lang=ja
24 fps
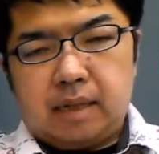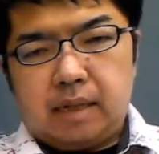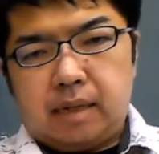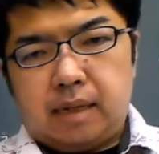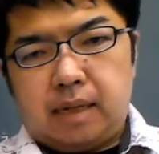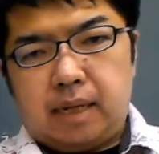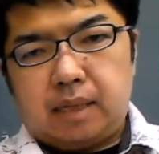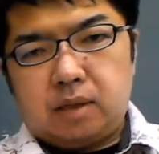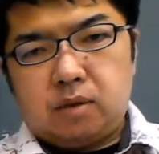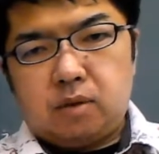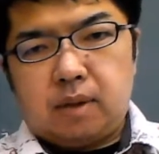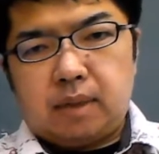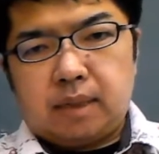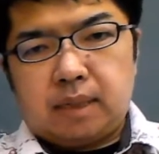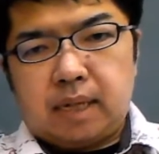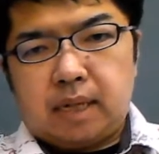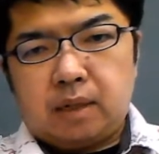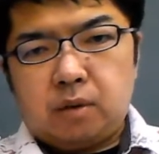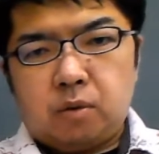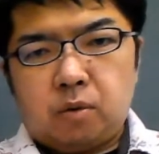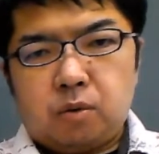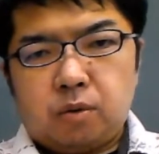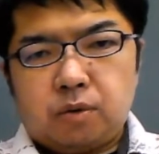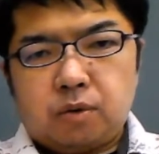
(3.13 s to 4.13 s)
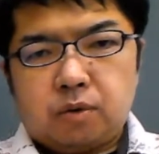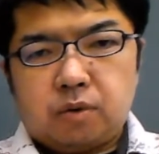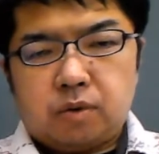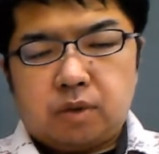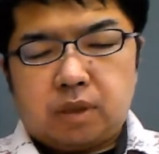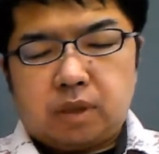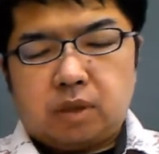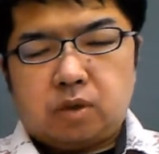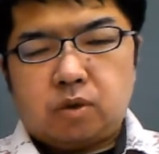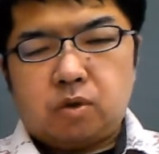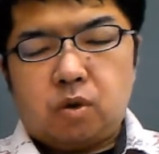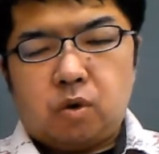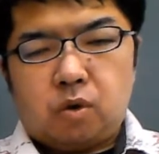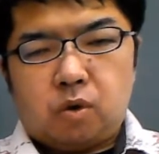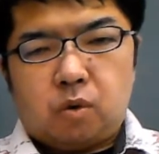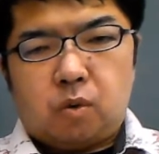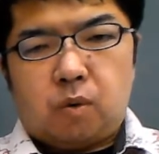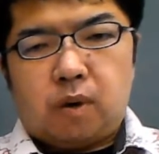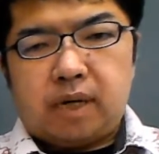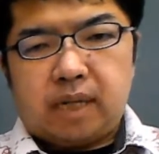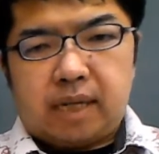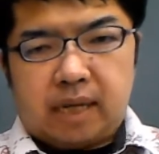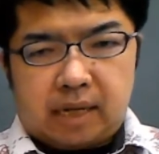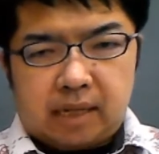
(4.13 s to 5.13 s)
えっ、ー、と、では、化合する質量
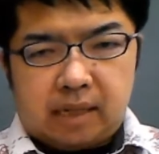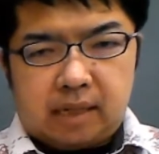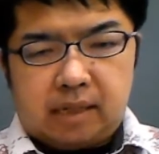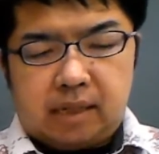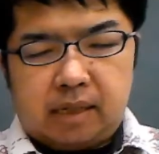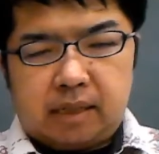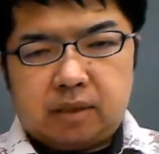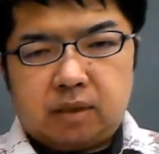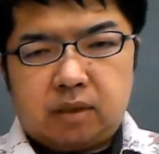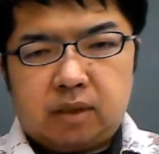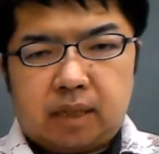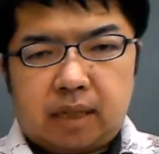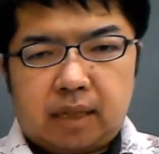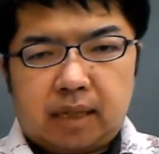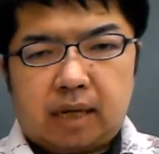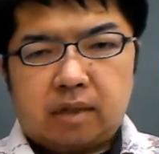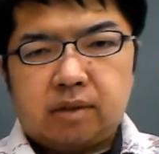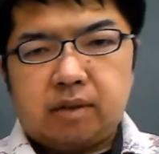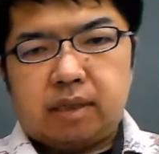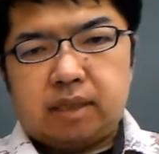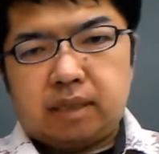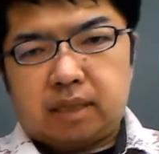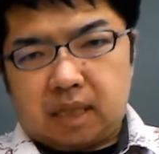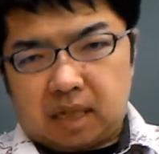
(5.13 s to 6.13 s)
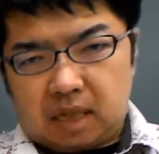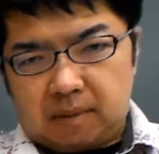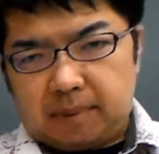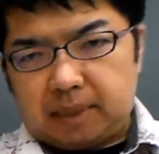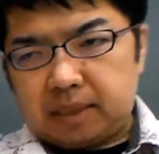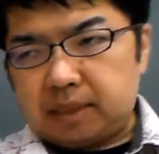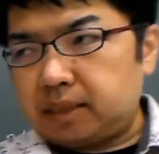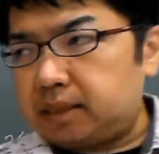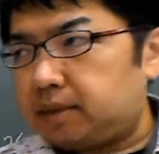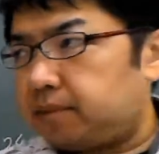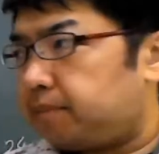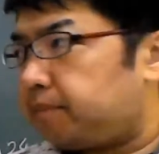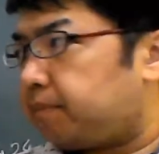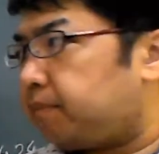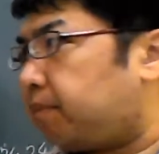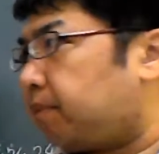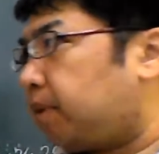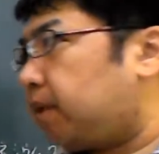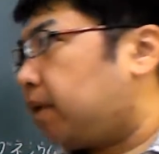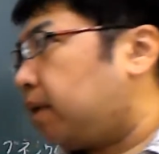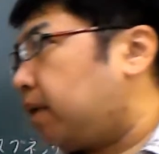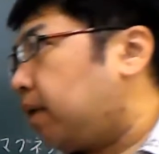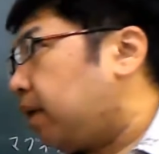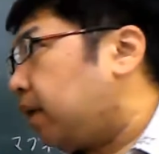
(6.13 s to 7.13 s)
の割合について確認していきます。
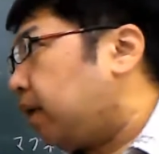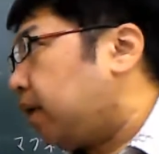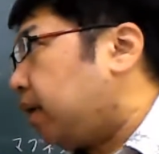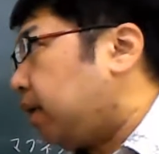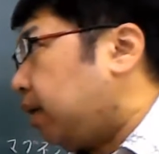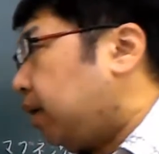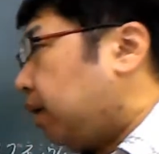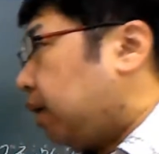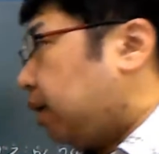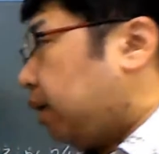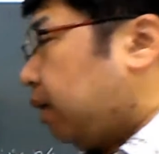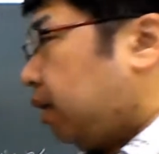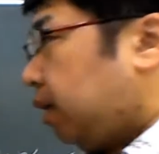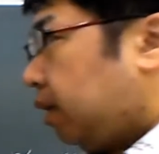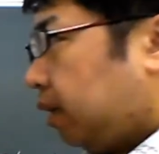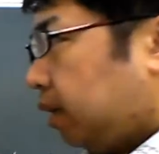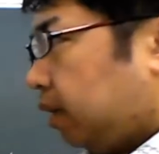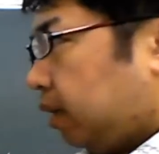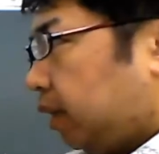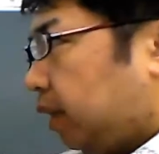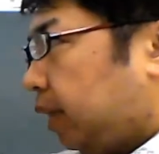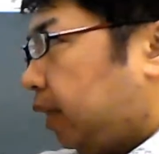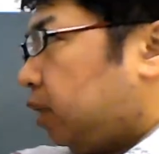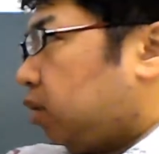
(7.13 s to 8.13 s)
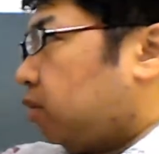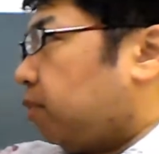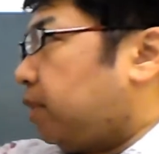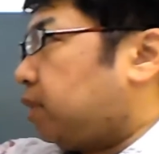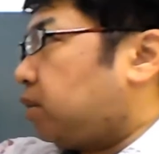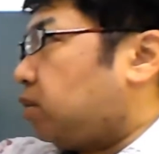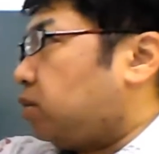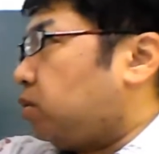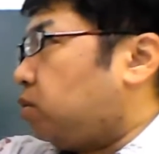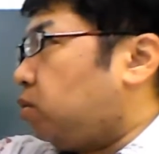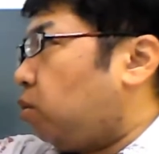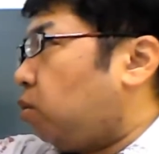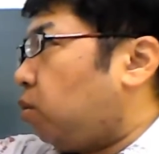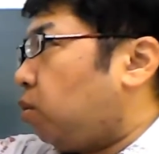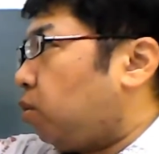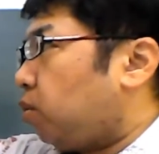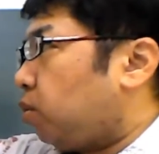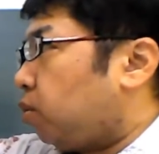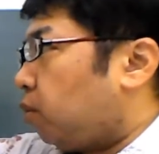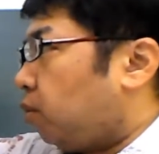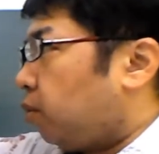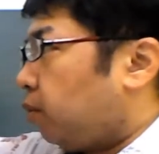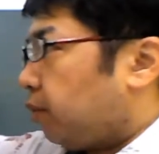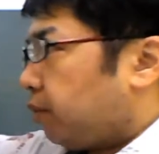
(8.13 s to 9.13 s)
えっ、ー、と、まず、
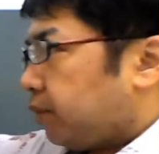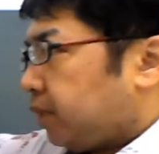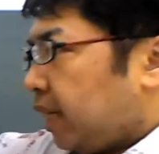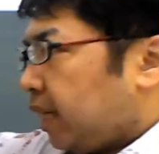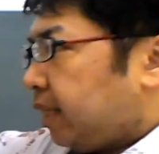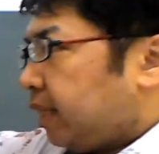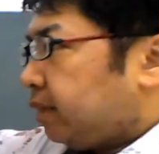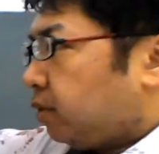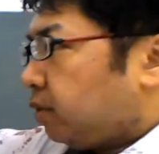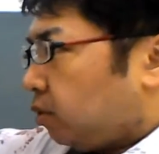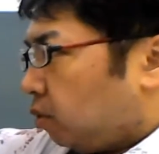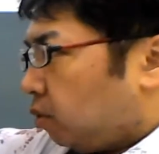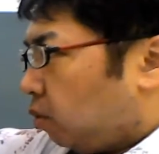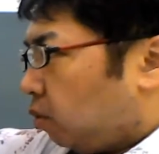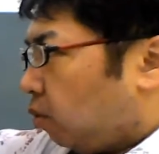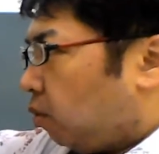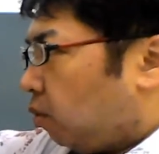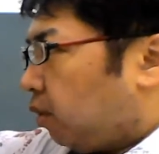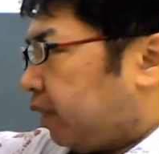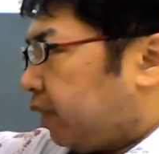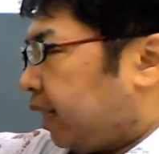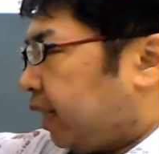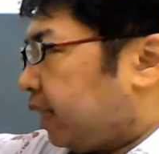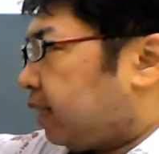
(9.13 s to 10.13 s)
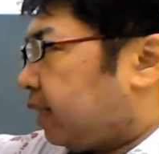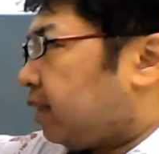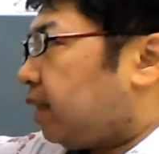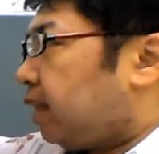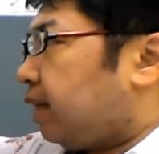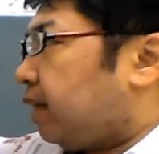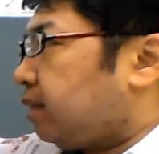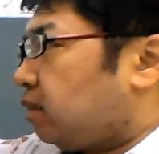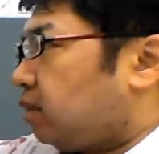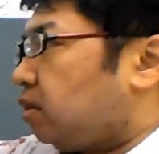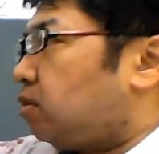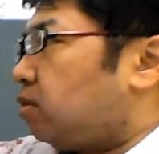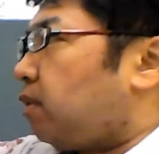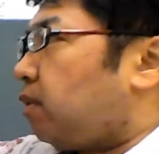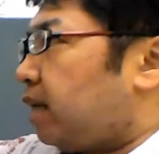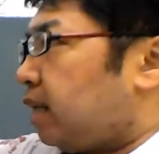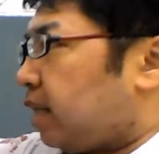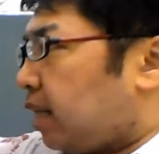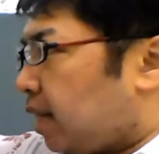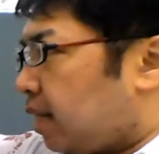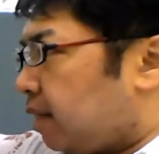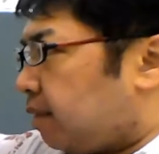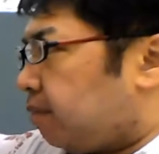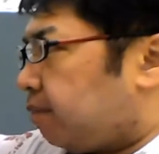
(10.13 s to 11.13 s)
銅と酸素の合体する
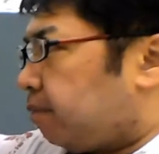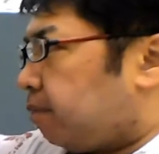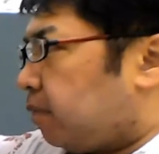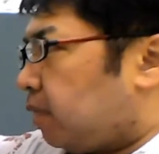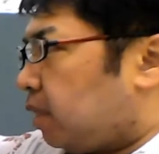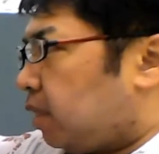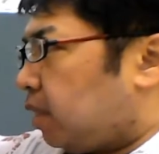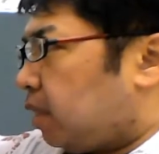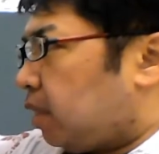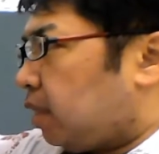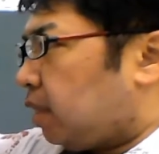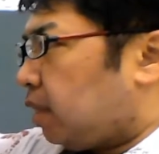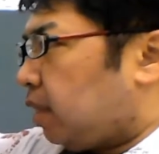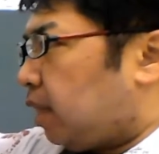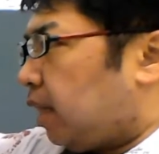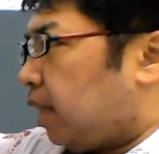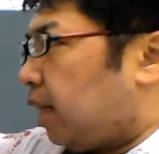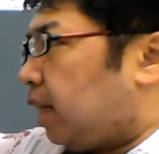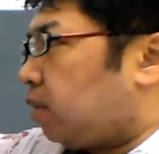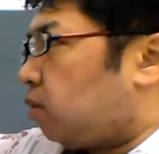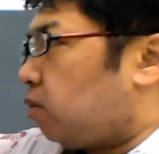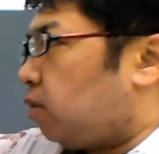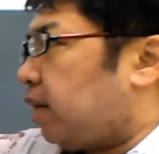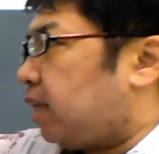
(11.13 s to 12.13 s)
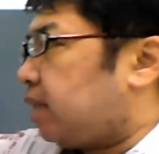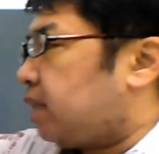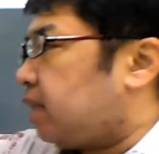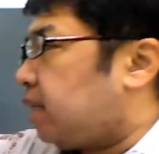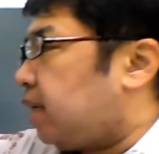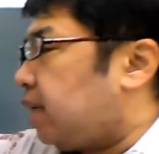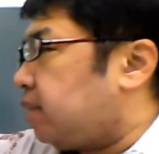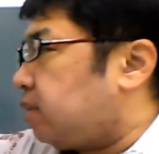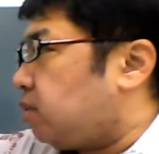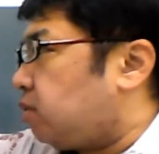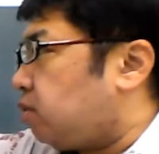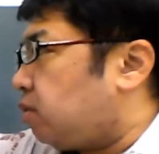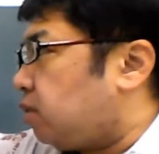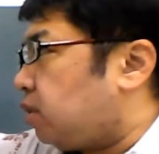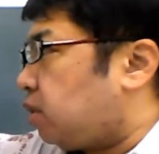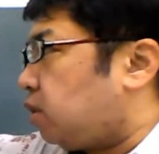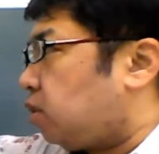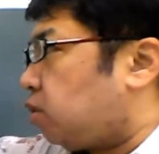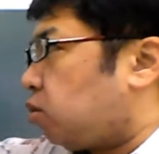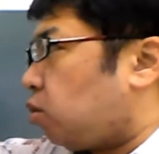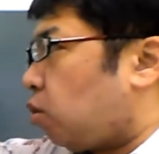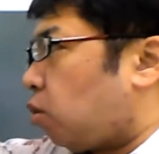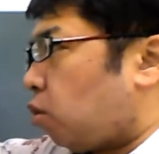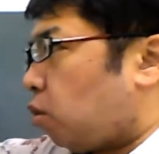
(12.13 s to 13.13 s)
割合、えっ、ー、と、合体する
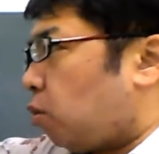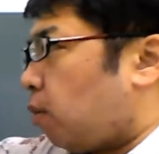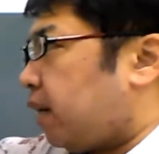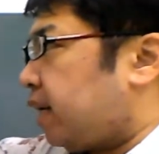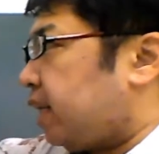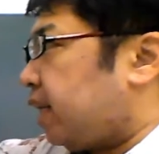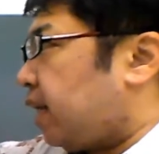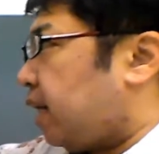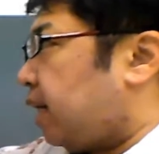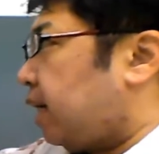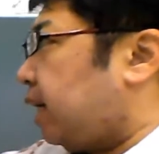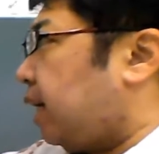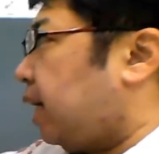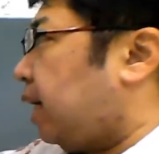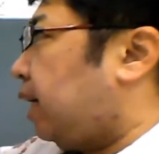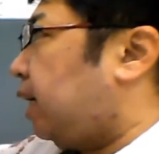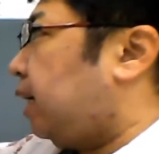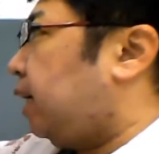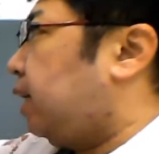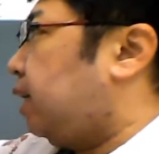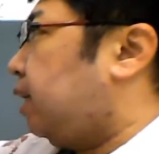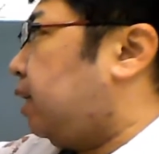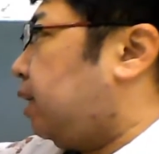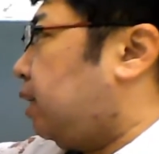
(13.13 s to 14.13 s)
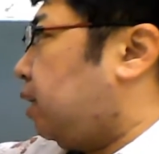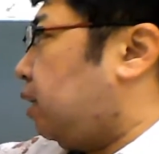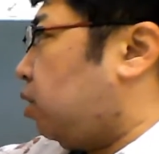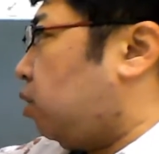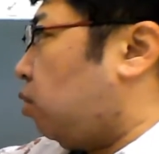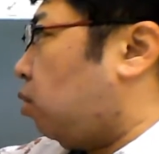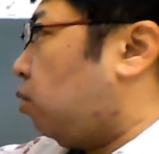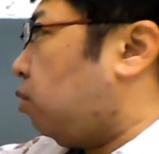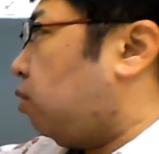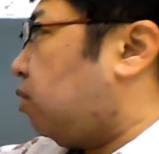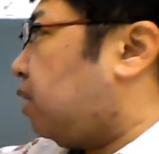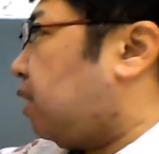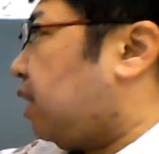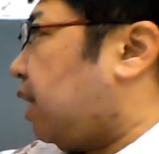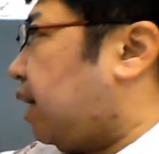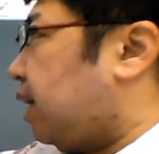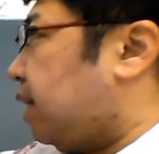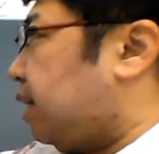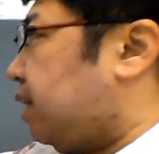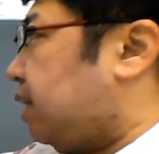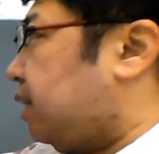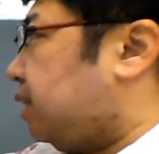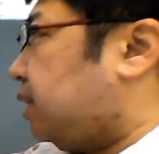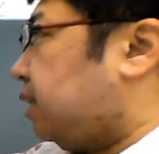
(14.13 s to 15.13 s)
質量の割合が4
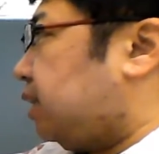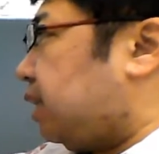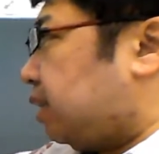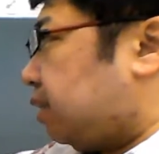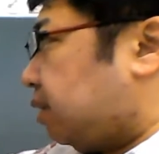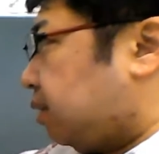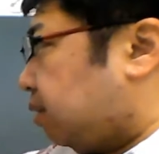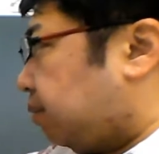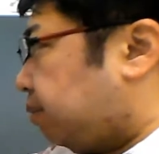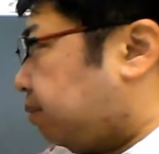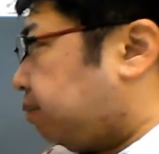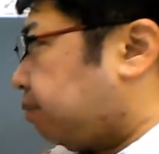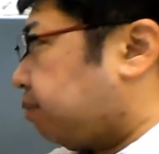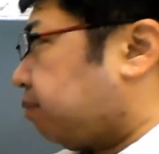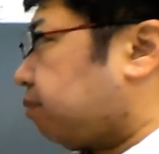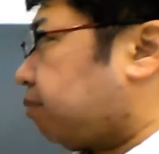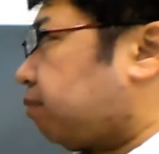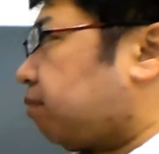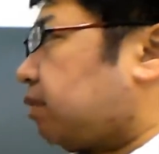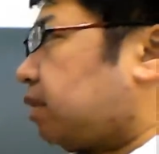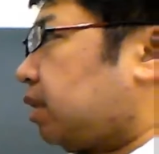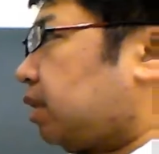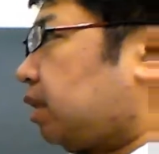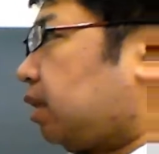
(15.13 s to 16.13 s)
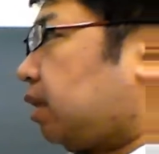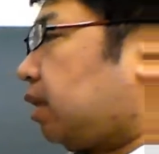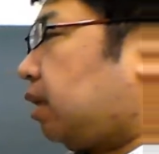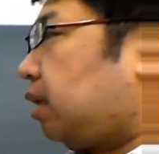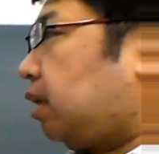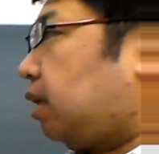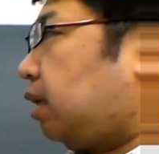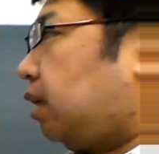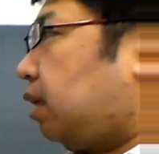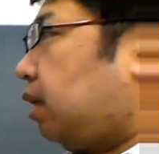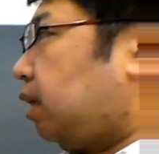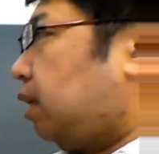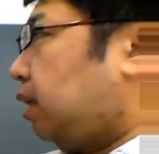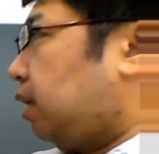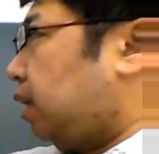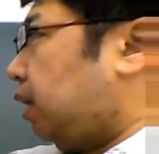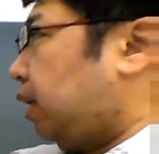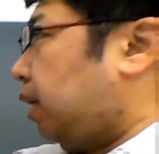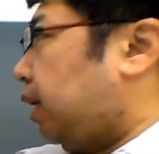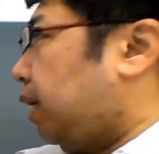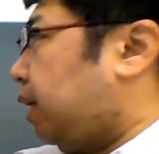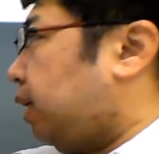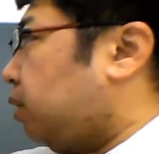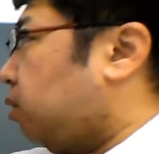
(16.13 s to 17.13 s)
対1です。
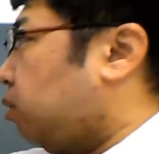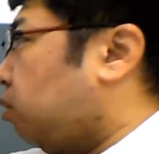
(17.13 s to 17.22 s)
えっ、